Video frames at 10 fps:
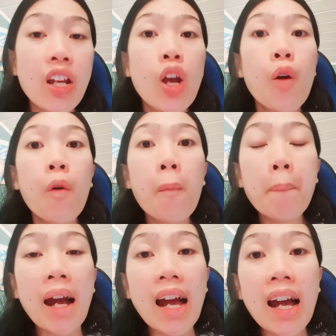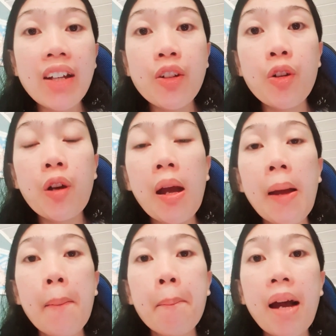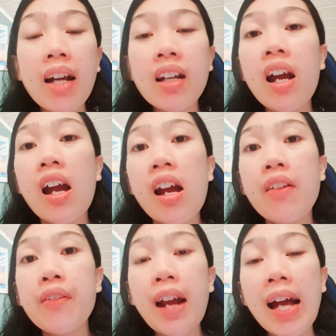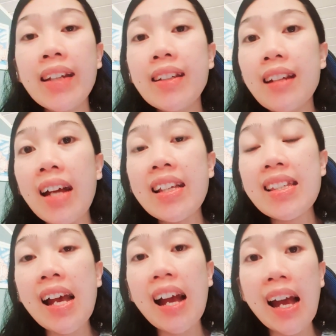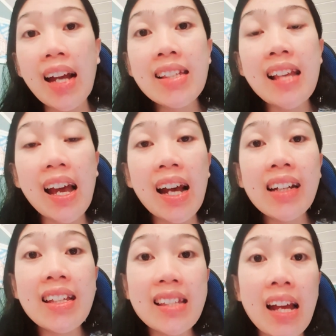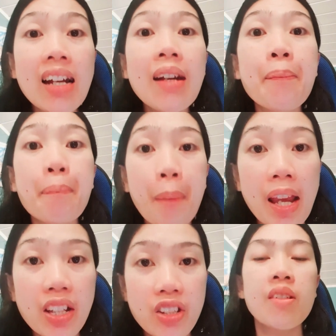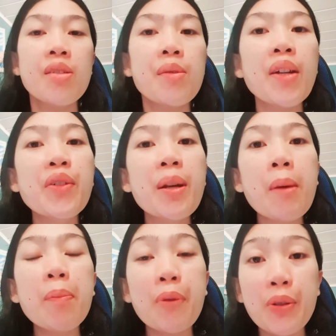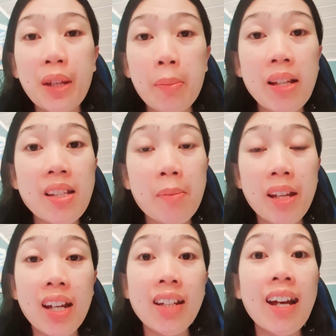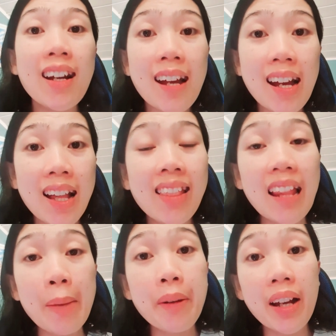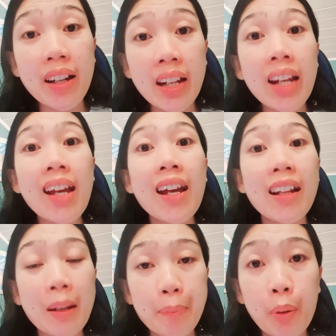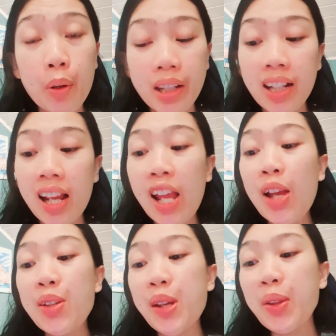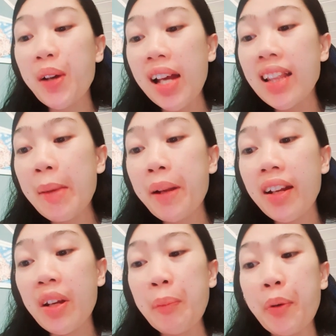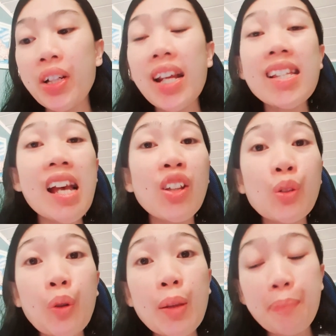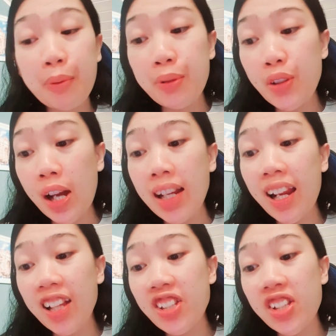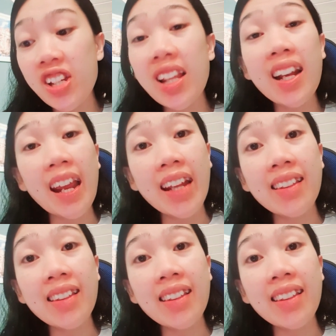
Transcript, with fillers: kung paano mag-run ng isang ads ang isang page. So ano naman po yung ibig sabihin ng ad library report? So itong ad library report ay isang tool po siya na nag-generate ng